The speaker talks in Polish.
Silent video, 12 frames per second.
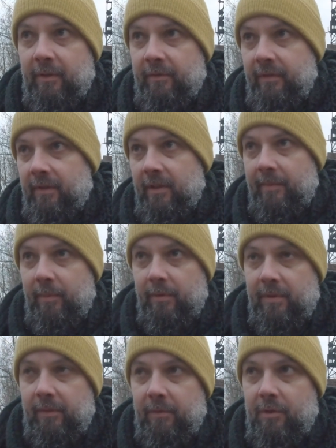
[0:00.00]
w tej chwili na
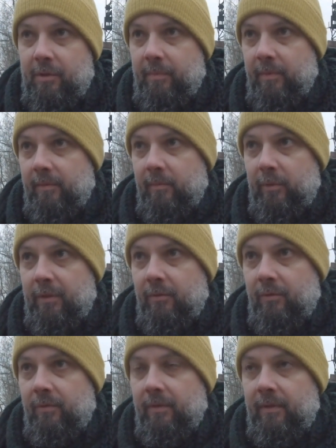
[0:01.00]
pozostałości po
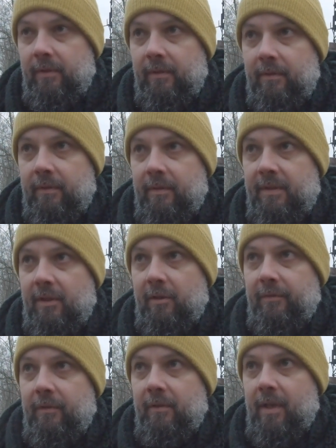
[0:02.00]
budynku
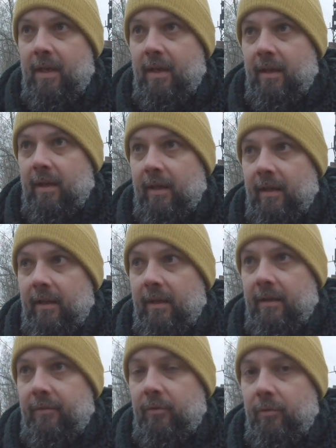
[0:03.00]
cechowni,
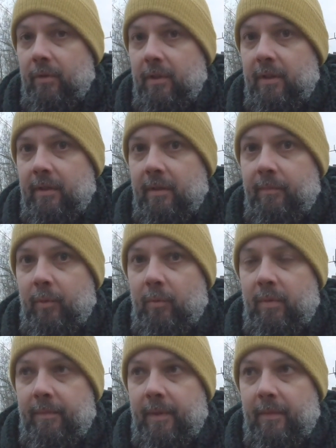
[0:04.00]
w których
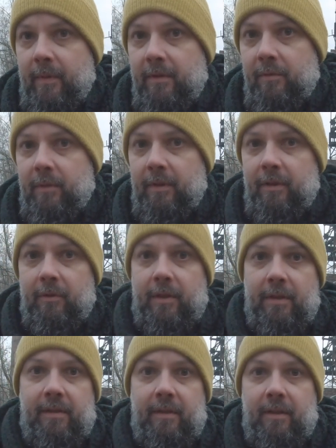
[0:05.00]
próby miała słynna
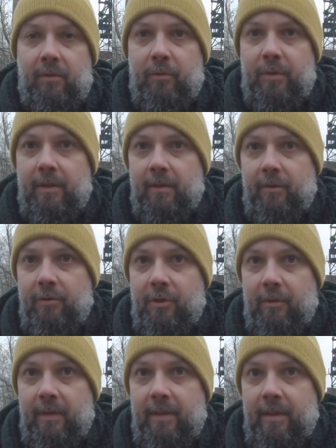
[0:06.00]
orkiestra Augustyna
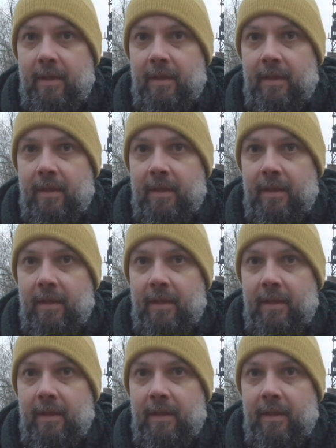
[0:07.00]
Kozioła.